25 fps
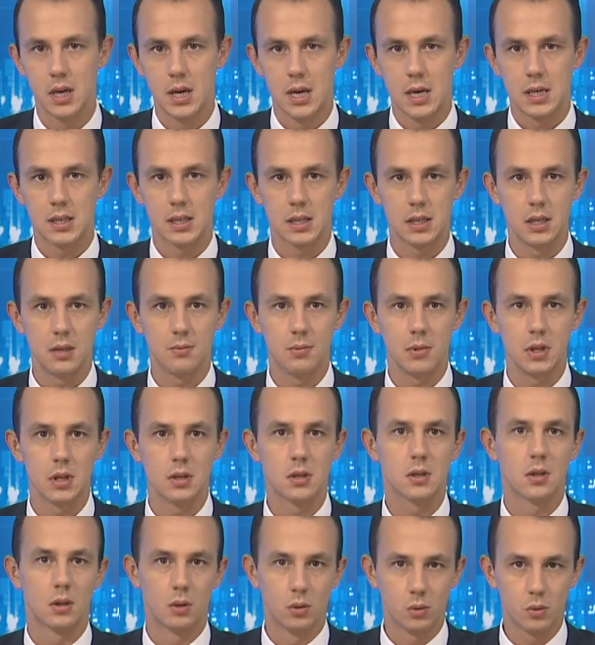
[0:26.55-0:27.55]
С одним из
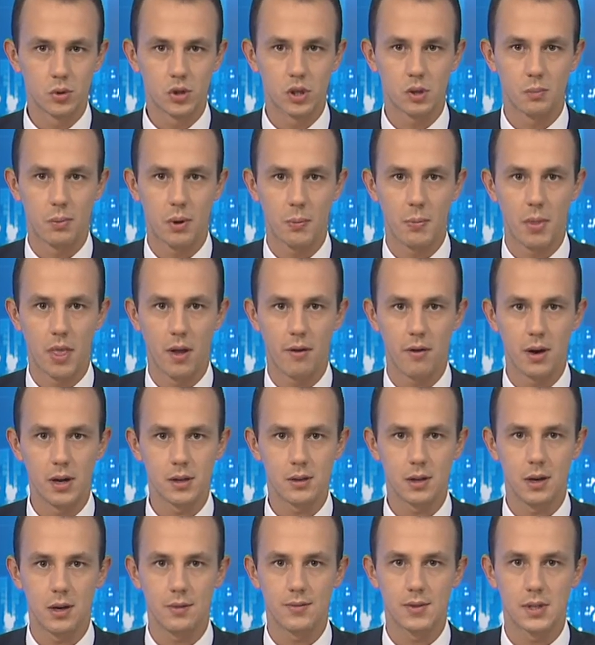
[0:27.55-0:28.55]
лучших
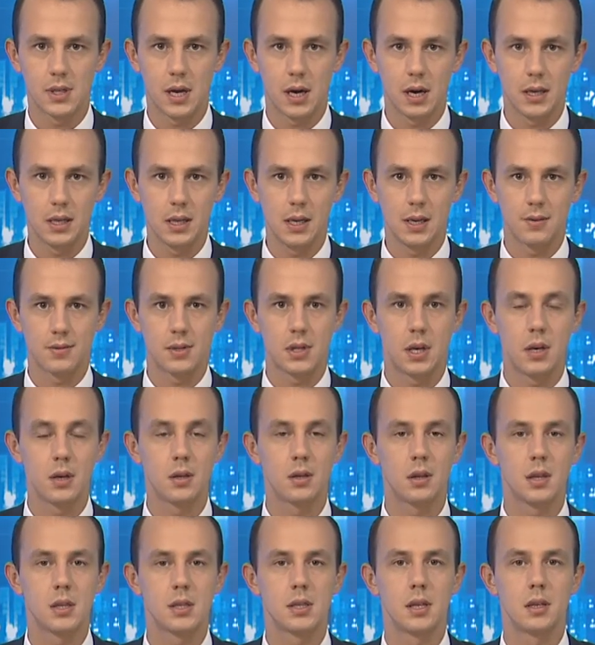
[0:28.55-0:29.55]
преподавателей в стране
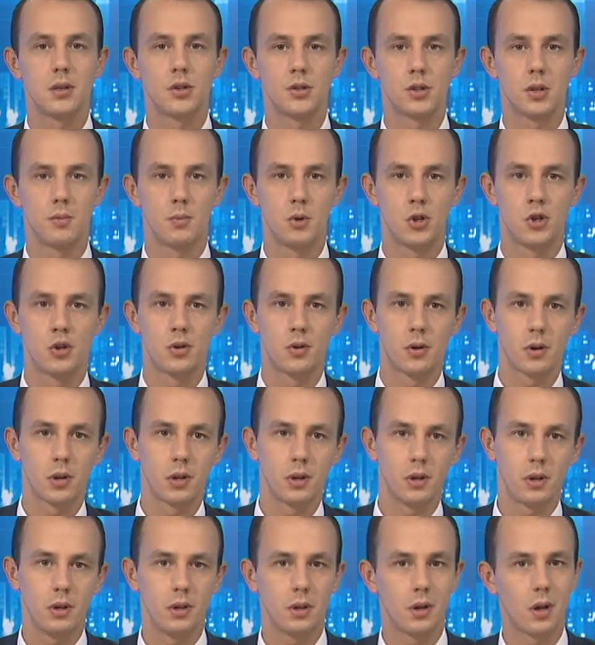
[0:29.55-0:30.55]
встретилась Надежда
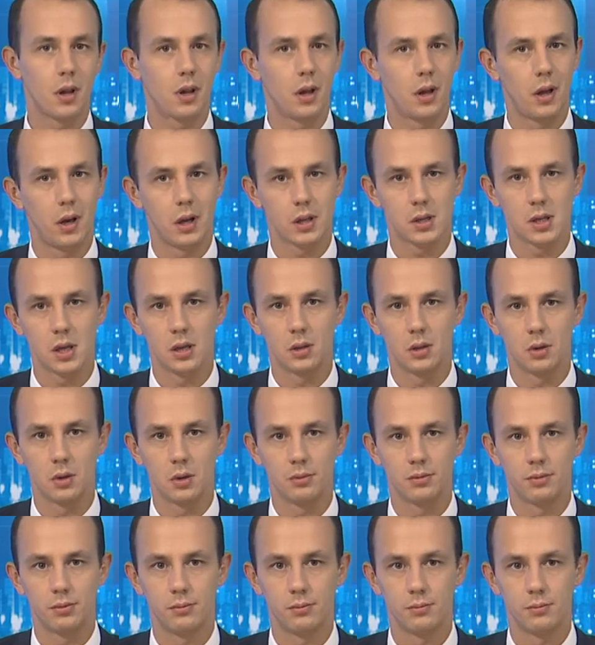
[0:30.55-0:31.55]
Печеркина и Николай Николай Александров.